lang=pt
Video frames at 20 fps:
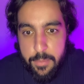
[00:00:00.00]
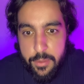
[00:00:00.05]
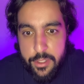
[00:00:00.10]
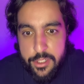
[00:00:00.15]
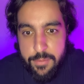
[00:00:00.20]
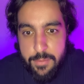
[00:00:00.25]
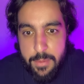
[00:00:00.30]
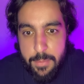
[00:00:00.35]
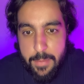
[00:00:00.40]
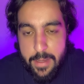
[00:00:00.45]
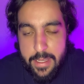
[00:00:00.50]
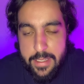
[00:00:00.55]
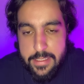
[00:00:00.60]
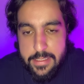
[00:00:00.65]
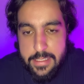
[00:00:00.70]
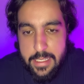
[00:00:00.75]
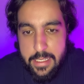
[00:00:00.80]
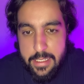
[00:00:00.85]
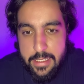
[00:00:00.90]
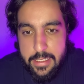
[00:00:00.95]
pode me
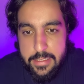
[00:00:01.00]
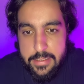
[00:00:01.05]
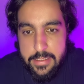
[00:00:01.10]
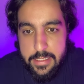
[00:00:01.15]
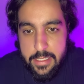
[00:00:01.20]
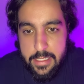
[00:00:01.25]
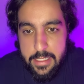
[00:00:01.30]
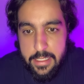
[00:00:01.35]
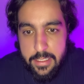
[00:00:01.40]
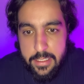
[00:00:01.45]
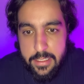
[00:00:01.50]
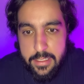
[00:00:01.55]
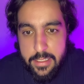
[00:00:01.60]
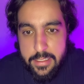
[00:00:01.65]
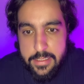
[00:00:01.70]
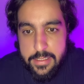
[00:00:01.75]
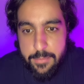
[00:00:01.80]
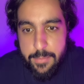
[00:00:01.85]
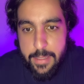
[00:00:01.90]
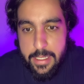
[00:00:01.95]
passar esse link
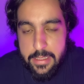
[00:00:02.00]
dessa